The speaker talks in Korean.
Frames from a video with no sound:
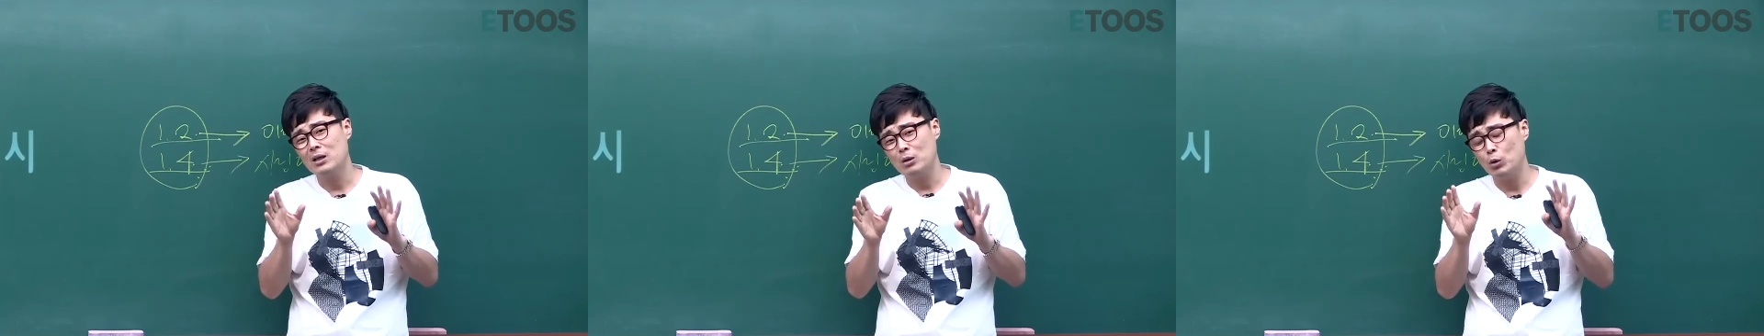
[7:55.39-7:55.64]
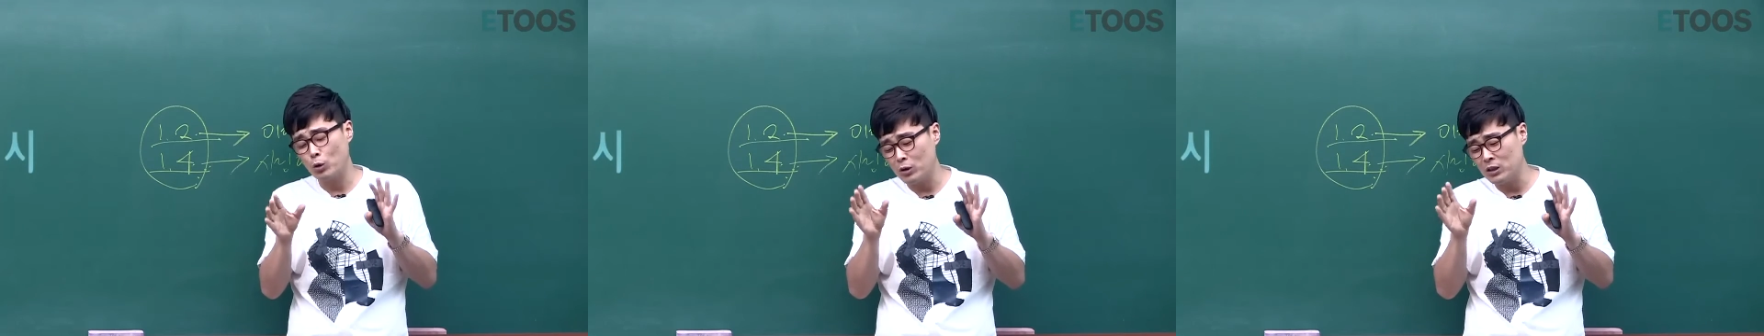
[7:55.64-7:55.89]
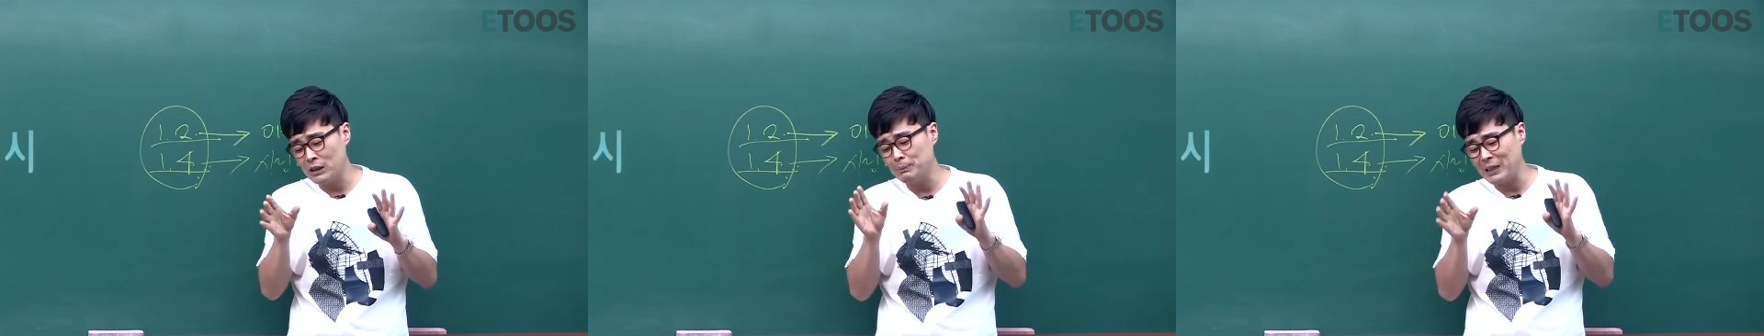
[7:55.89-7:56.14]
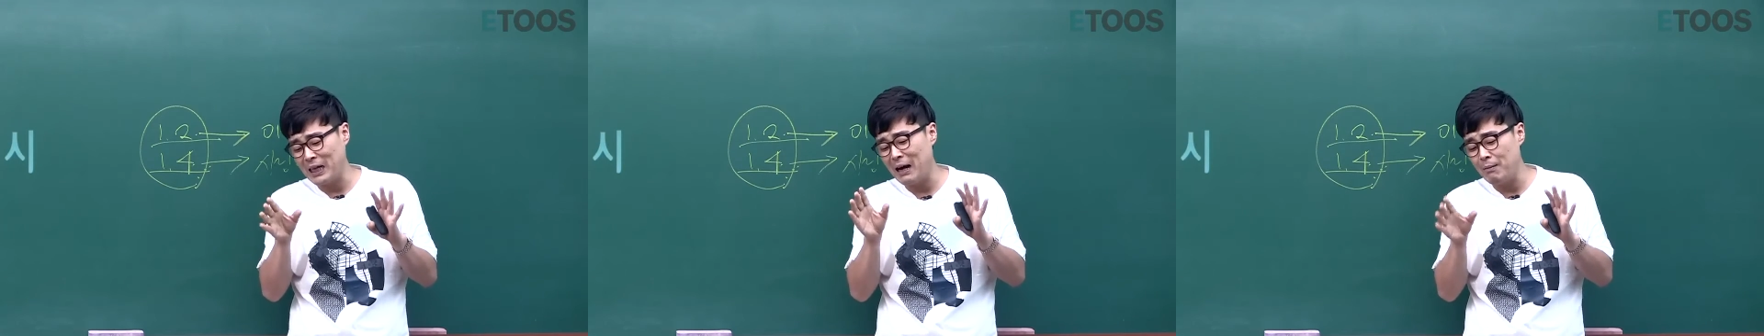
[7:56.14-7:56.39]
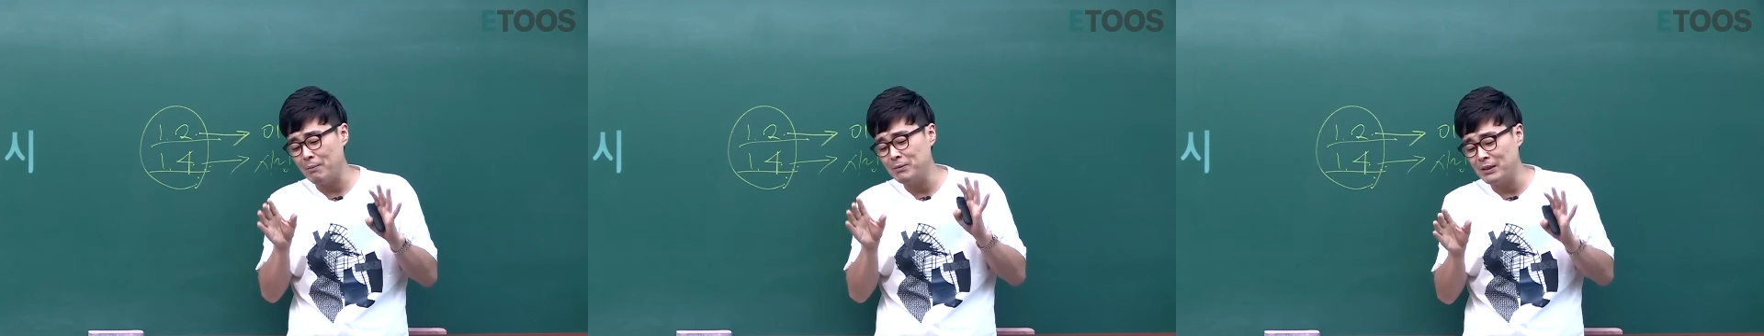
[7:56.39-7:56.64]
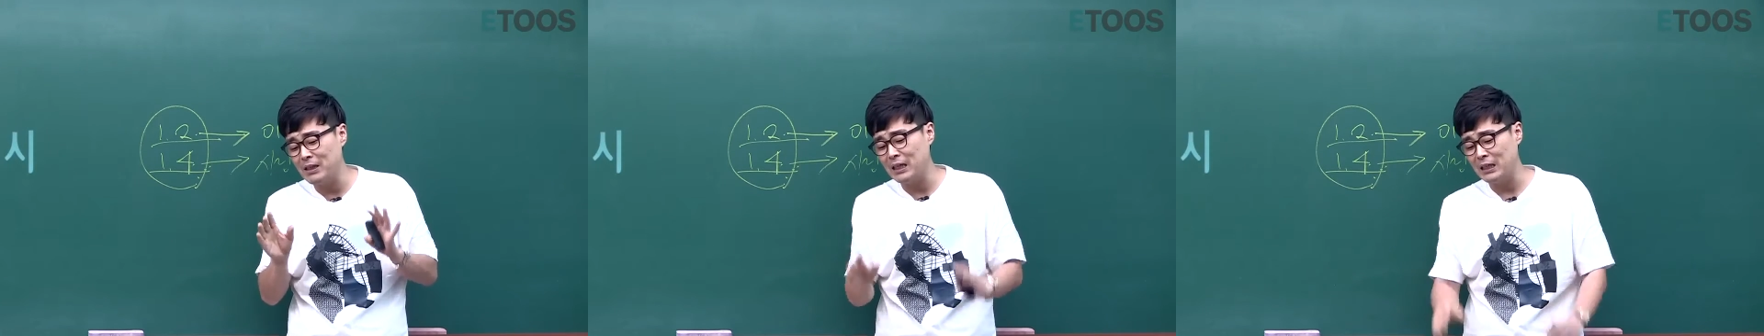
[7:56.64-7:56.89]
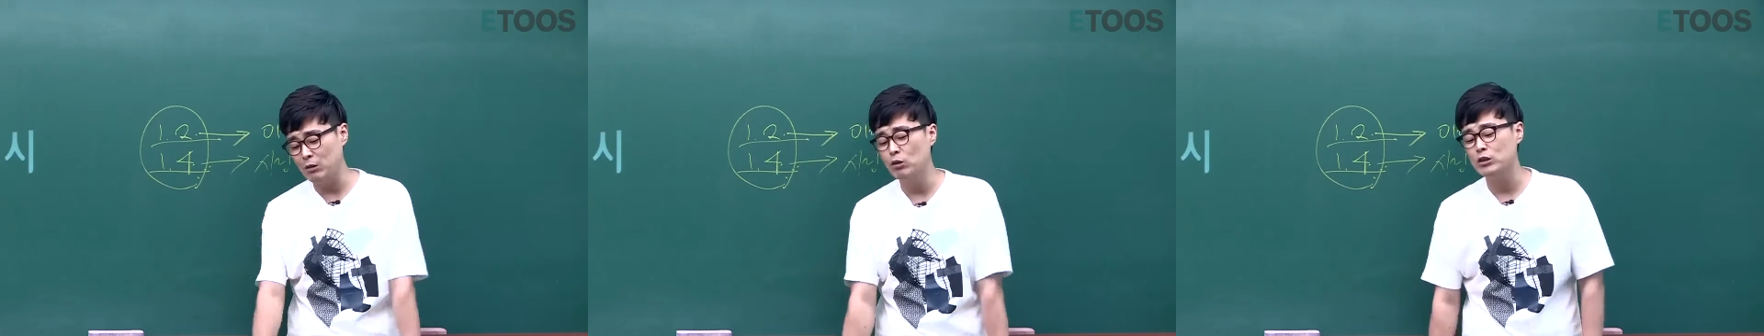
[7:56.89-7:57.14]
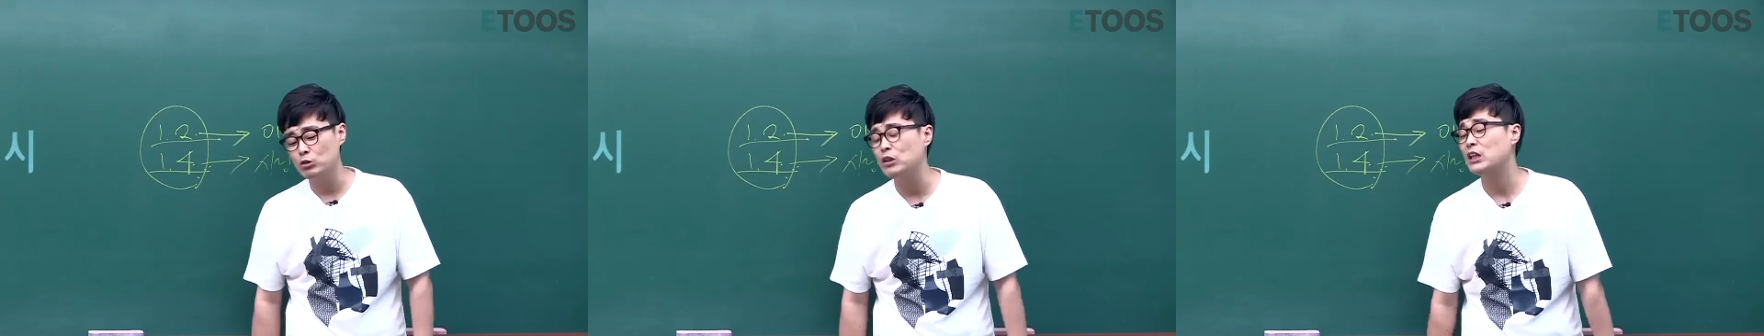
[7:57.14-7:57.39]
고교 등급제가 암암리에
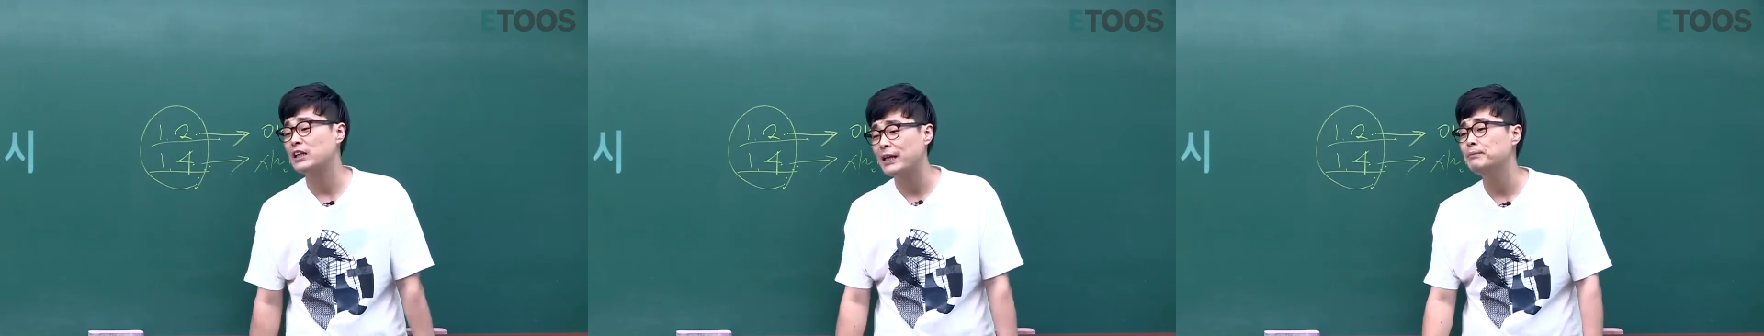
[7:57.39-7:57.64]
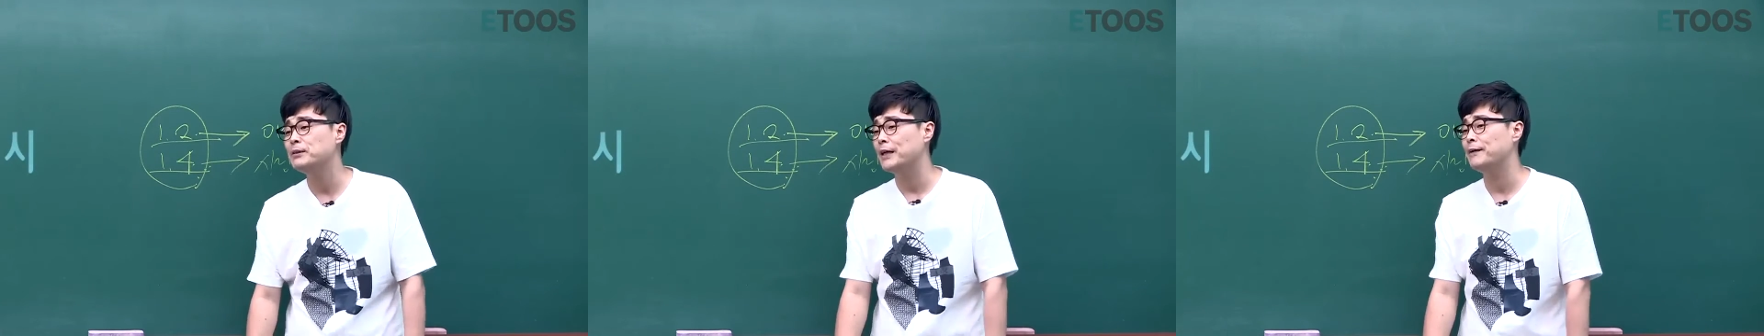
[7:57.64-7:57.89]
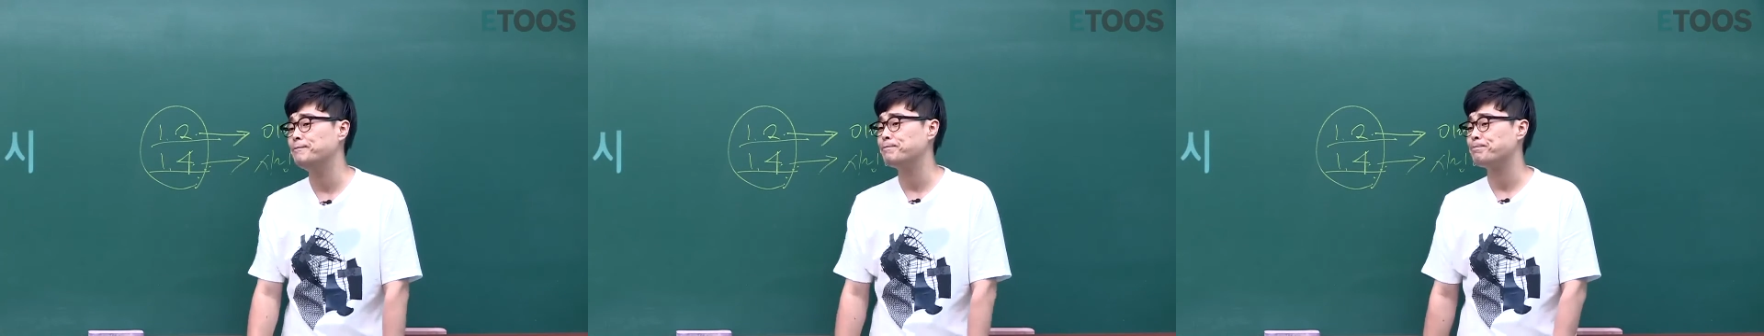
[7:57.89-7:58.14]
이루어지고 있기 때문에